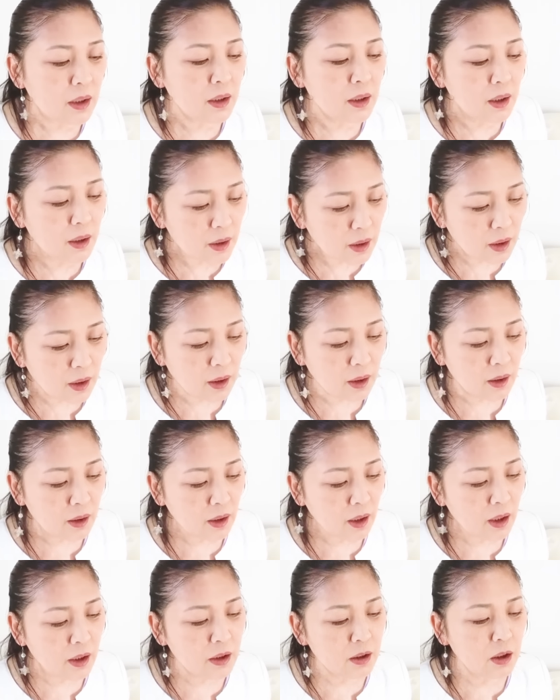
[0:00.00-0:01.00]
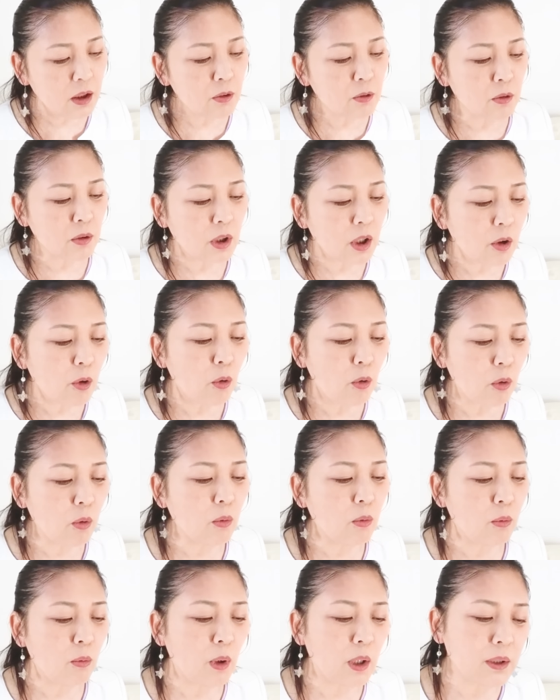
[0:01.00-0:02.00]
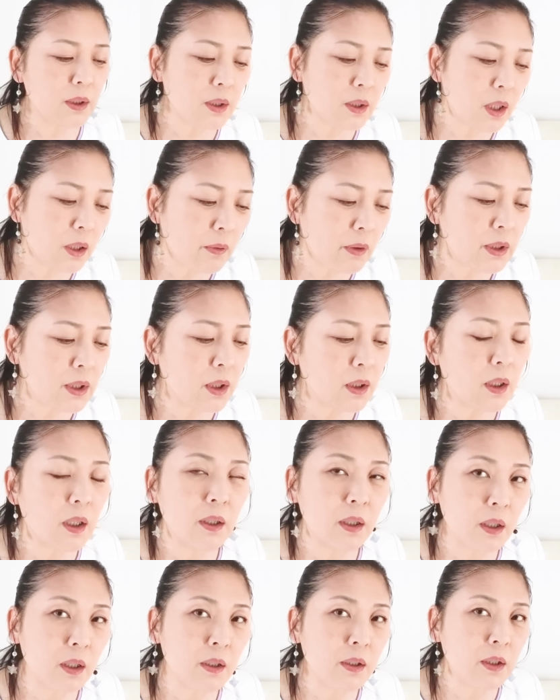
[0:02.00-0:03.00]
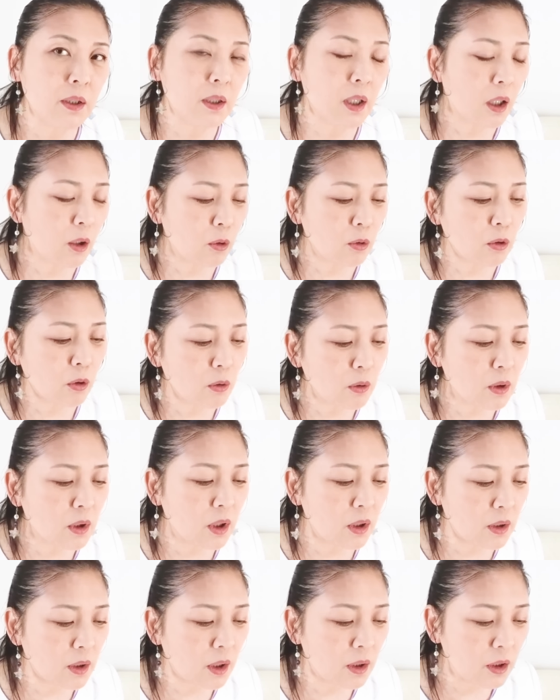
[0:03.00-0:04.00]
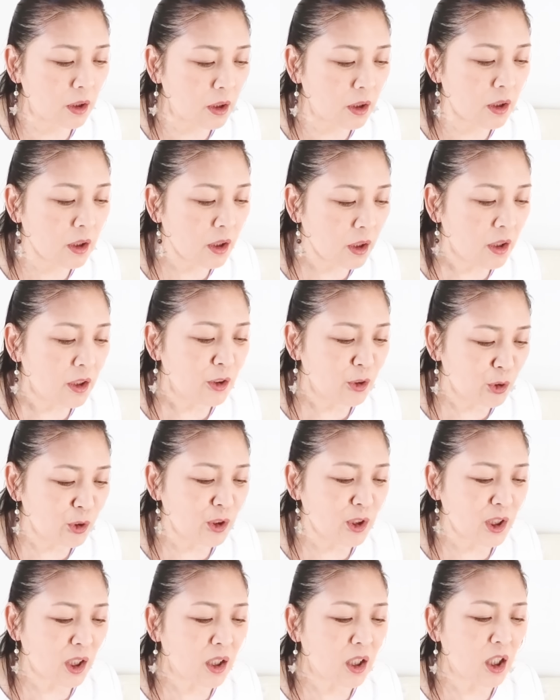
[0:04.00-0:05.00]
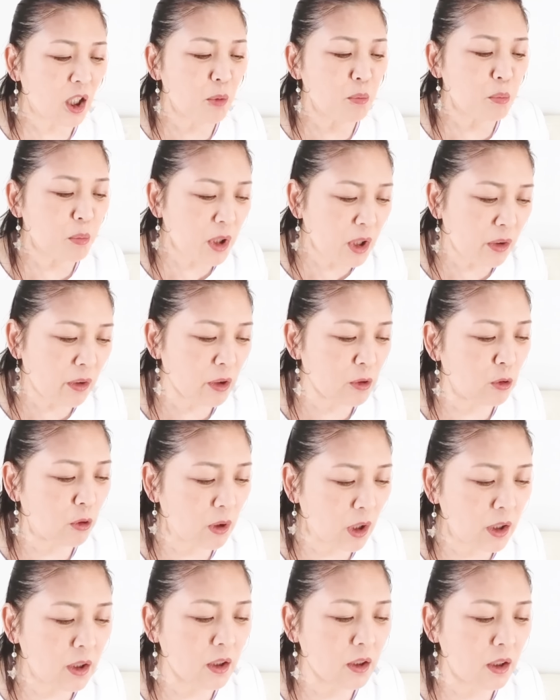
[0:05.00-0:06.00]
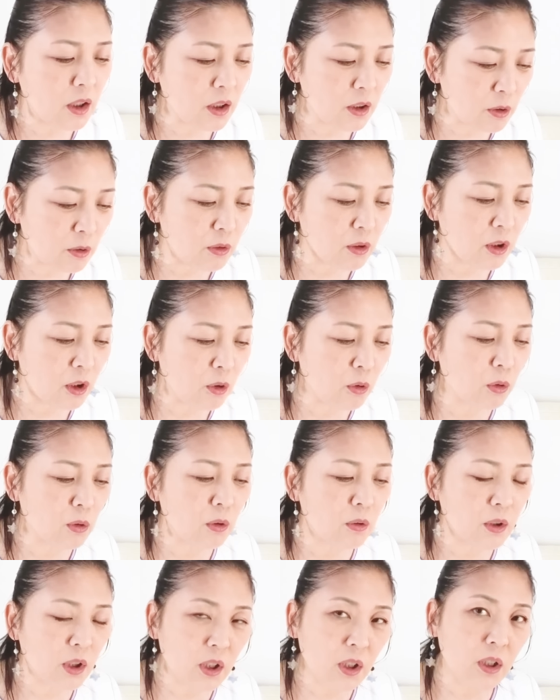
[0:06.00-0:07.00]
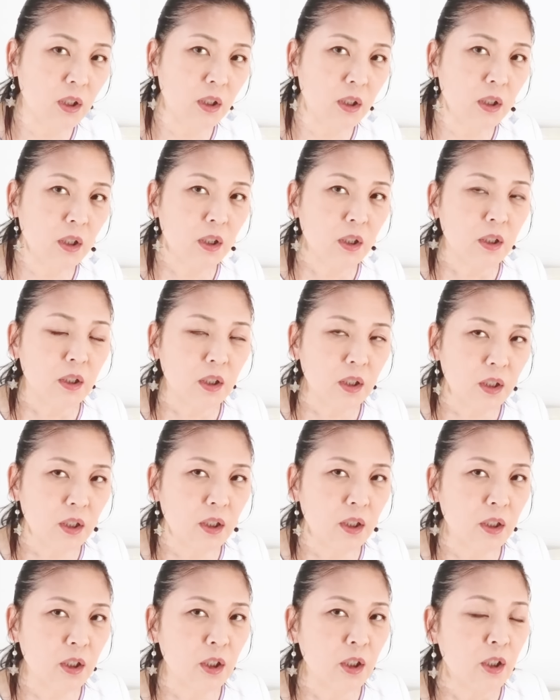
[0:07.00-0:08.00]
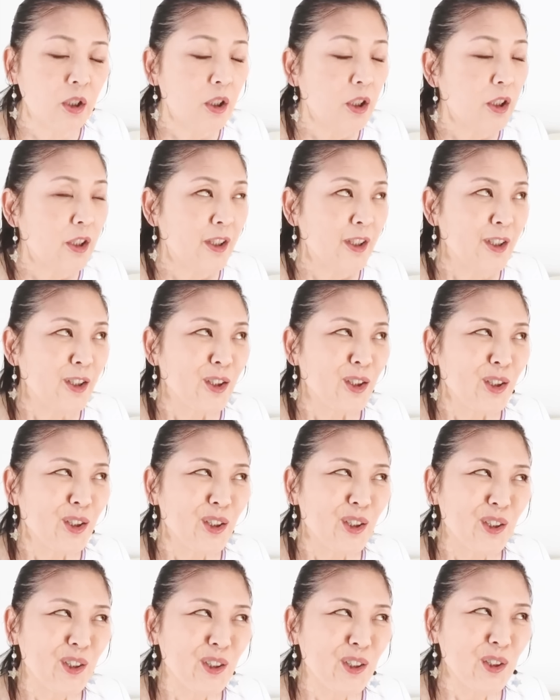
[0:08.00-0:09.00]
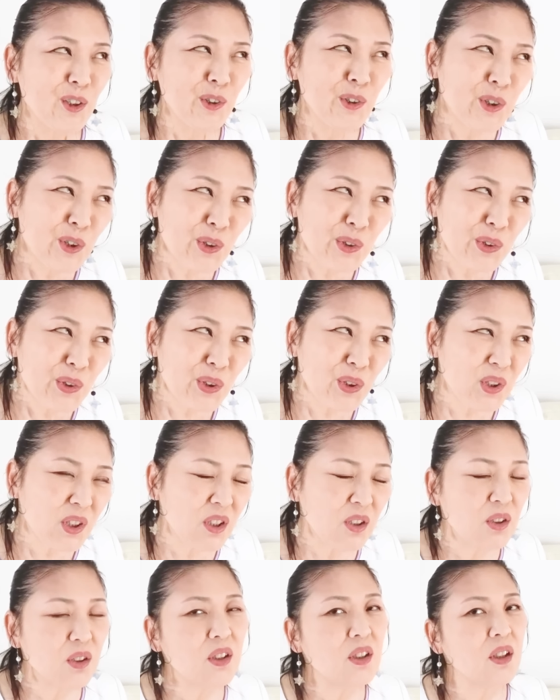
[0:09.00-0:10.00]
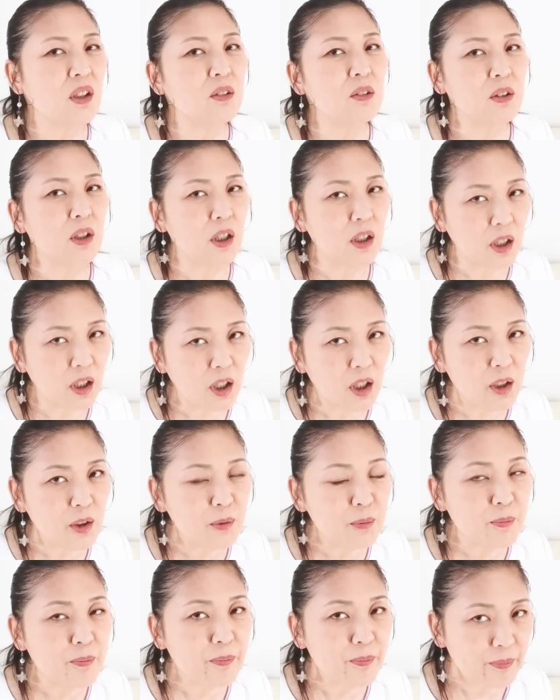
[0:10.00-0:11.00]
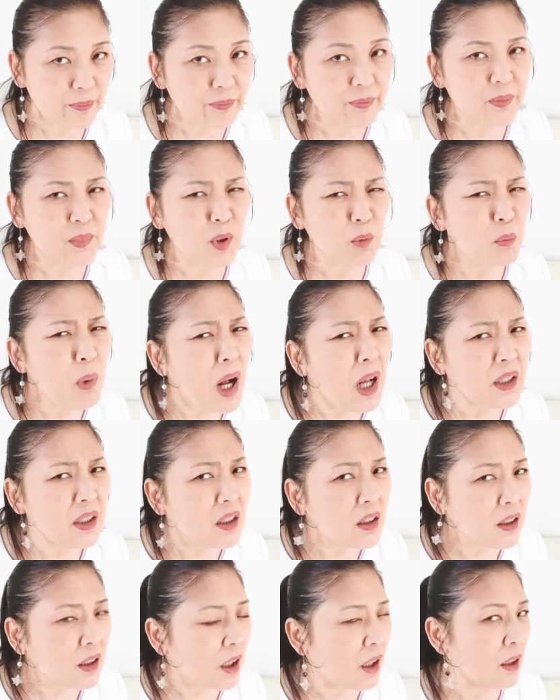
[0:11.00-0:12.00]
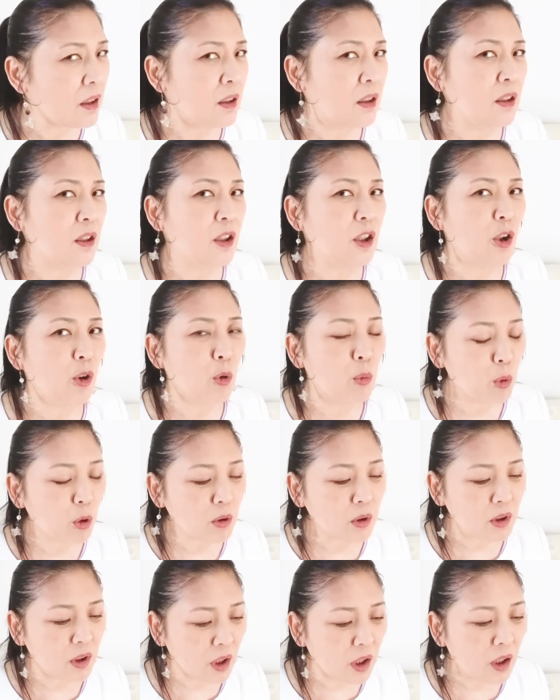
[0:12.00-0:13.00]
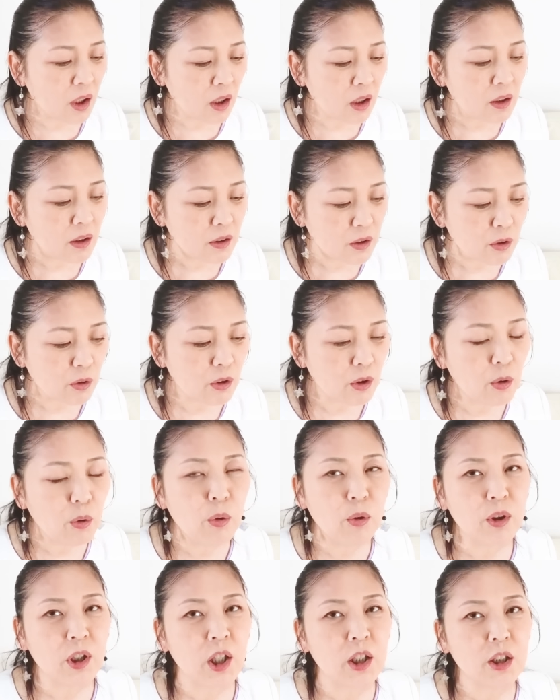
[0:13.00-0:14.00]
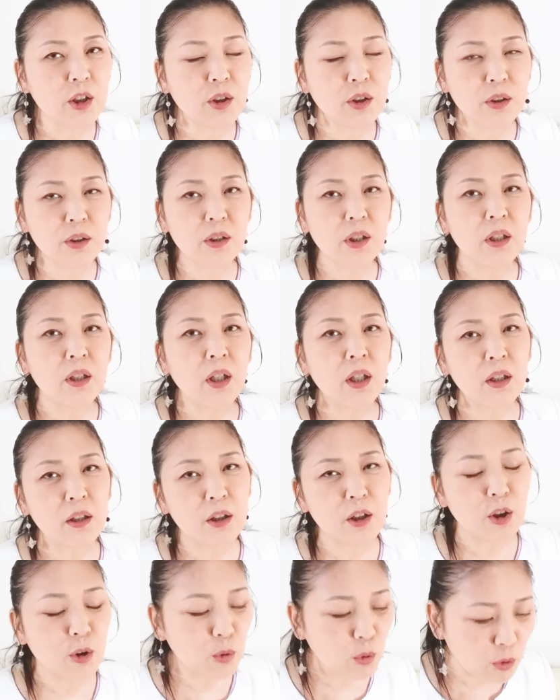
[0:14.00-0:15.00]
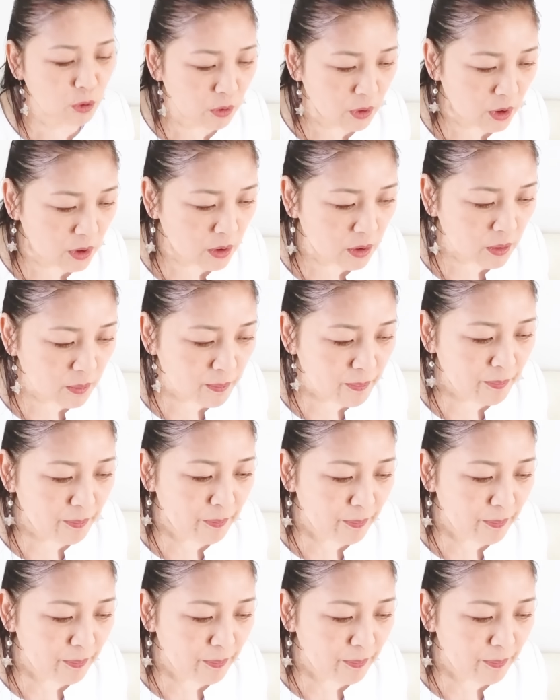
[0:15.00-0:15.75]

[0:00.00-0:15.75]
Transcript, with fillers: 明らか相手の手を煩わせたり、時間を取っていたり、うん、若干迷惑をかけているっていうことに、えー、うすうす気づいてるなら、うん、まあいいかって思って、それをやり続けないっていうことです。